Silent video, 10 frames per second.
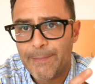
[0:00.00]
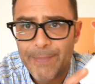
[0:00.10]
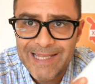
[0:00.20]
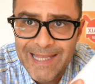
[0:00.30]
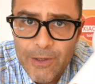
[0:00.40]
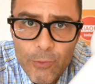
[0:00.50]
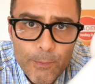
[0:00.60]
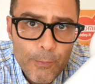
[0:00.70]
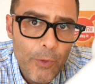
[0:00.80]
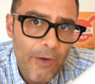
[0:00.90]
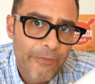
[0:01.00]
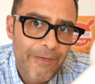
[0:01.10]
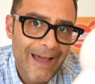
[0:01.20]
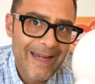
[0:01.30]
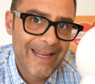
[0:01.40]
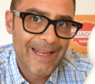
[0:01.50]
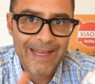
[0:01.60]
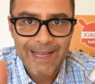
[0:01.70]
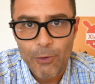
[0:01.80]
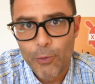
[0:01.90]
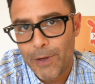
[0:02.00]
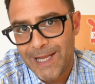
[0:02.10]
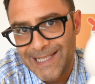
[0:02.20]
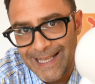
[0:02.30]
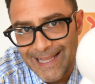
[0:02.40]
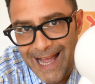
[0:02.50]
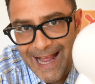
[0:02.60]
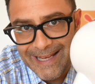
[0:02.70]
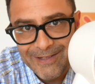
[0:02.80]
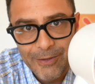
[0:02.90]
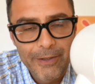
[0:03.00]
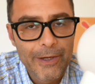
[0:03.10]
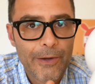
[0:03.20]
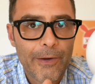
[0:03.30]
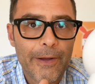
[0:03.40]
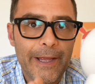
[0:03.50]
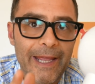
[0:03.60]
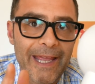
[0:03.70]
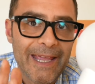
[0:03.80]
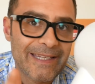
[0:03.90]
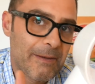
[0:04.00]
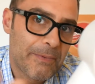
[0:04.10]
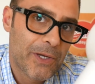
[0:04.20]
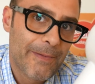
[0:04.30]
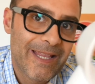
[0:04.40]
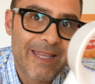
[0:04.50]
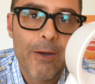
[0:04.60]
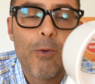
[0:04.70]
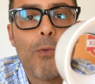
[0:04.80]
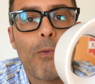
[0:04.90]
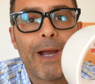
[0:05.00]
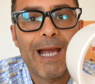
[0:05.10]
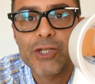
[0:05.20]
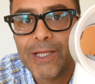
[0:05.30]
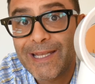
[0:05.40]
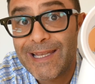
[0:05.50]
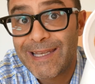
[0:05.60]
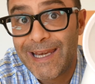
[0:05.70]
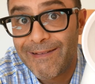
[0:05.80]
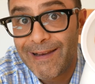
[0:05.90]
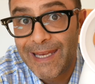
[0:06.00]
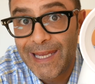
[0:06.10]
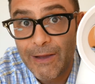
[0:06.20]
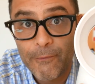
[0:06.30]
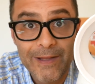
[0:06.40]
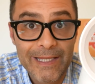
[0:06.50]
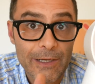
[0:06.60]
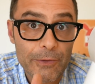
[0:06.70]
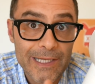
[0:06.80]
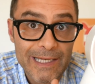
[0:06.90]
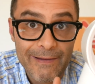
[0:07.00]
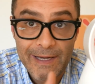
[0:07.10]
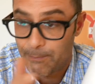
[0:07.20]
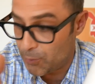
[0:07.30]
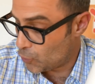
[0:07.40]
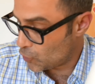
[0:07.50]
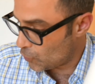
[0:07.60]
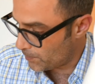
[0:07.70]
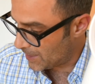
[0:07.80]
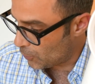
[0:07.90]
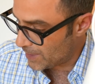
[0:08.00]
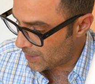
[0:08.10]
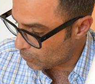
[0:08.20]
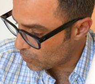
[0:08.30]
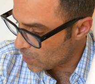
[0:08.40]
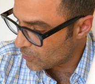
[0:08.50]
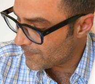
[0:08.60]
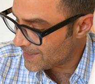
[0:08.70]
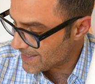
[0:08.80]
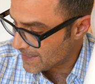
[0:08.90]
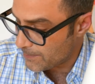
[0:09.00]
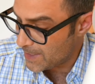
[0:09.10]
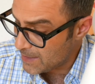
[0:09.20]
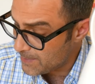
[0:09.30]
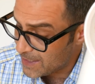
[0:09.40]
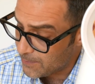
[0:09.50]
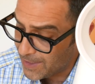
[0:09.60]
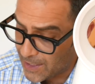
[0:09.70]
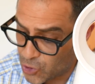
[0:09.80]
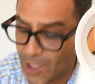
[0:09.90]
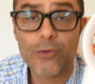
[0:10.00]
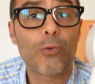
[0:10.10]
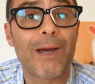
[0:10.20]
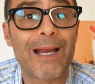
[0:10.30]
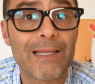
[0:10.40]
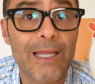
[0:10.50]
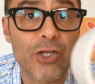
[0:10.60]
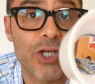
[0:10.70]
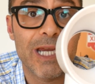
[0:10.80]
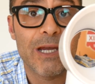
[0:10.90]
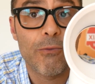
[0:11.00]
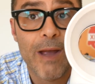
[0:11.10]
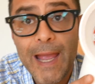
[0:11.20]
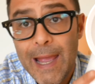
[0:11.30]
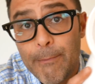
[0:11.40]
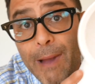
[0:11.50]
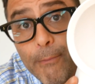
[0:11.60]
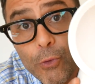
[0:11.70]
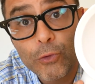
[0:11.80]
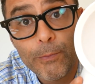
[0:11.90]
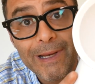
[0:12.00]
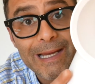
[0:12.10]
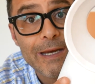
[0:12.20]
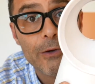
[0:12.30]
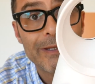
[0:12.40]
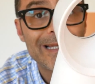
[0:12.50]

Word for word: parte non può fare concorrenza a Dyson, no? è semplicemente un gadget da scrivania, un ventilatore da scrivania piuttosto piccolino, 227 mm x 145, ma molto bellino, un